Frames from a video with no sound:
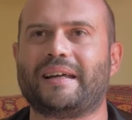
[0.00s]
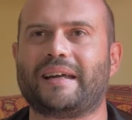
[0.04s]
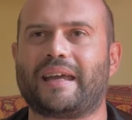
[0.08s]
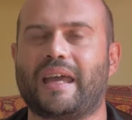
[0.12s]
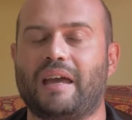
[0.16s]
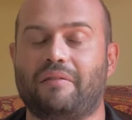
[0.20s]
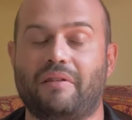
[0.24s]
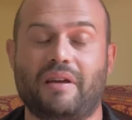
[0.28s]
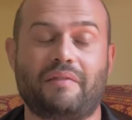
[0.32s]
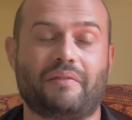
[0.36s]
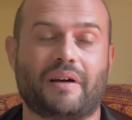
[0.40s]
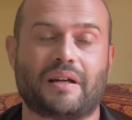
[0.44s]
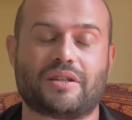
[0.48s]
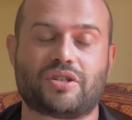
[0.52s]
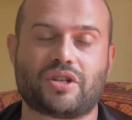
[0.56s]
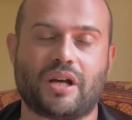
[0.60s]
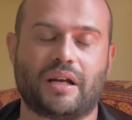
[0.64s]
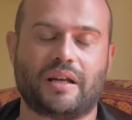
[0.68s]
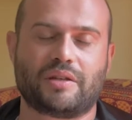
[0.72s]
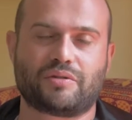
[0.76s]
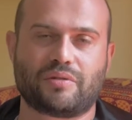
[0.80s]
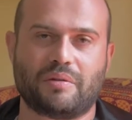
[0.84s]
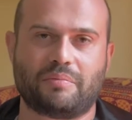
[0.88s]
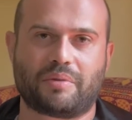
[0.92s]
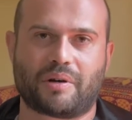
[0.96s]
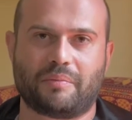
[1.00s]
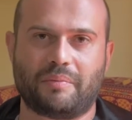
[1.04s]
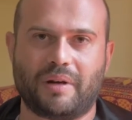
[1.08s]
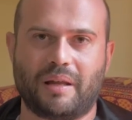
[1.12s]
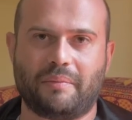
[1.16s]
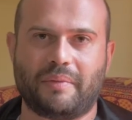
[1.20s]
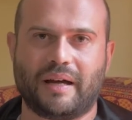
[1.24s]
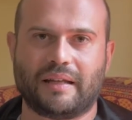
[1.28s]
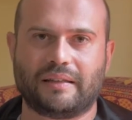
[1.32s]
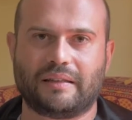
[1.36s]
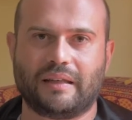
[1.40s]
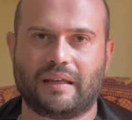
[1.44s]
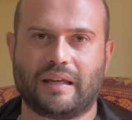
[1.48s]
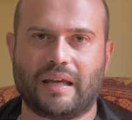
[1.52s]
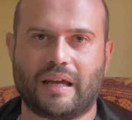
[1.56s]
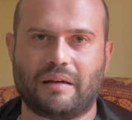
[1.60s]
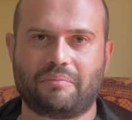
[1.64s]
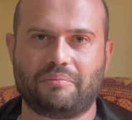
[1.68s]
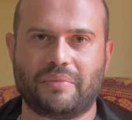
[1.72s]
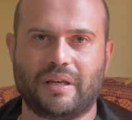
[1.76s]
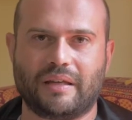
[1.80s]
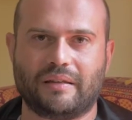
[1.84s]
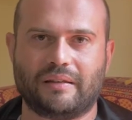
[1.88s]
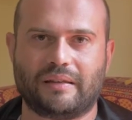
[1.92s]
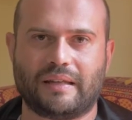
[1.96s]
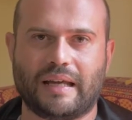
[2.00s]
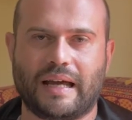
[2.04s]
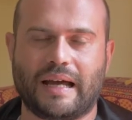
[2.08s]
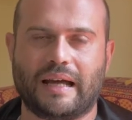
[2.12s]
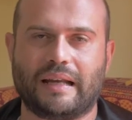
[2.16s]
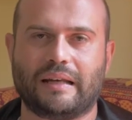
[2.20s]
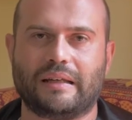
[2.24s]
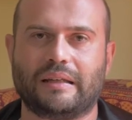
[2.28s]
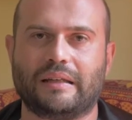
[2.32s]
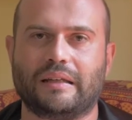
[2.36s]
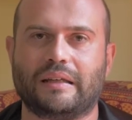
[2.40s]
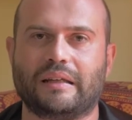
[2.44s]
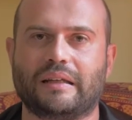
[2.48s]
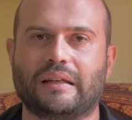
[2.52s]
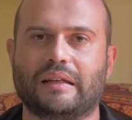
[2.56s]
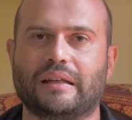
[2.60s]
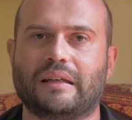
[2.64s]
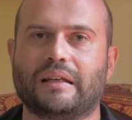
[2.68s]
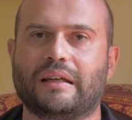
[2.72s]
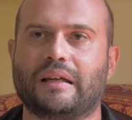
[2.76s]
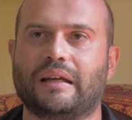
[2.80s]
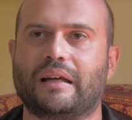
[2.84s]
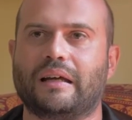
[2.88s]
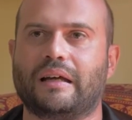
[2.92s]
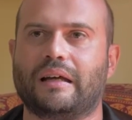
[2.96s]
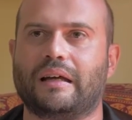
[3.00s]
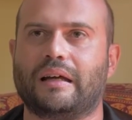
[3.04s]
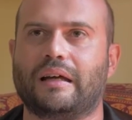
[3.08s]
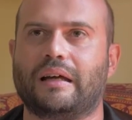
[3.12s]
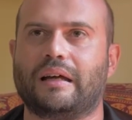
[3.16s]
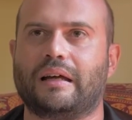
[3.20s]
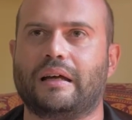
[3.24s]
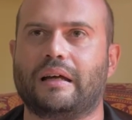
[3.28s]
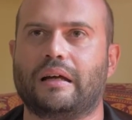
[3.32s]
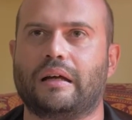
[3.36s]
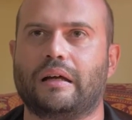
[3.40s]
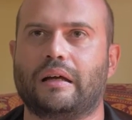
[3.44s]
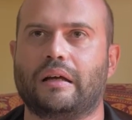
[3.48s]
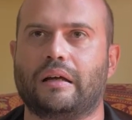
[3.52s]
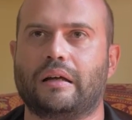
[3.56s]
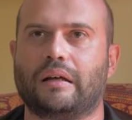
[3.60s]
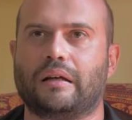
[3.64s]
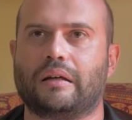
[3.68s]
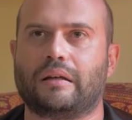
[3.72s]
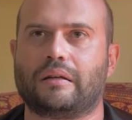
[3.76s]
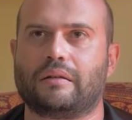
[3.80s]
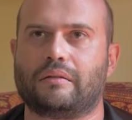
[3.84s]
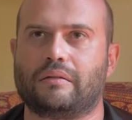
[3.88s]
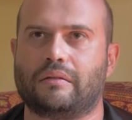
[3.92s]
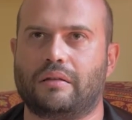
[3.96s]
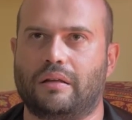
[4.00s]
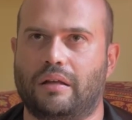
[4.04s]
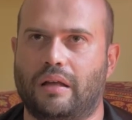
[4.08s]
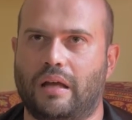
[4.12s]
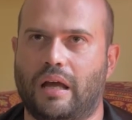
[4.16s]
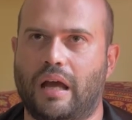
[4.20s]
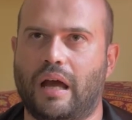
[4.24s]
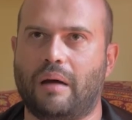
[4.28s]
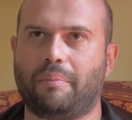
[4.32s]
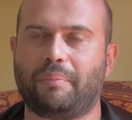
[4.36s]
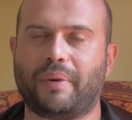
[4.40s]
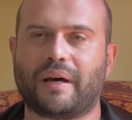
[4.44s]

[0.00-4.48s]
che aveva già le sue problematiche ambientali a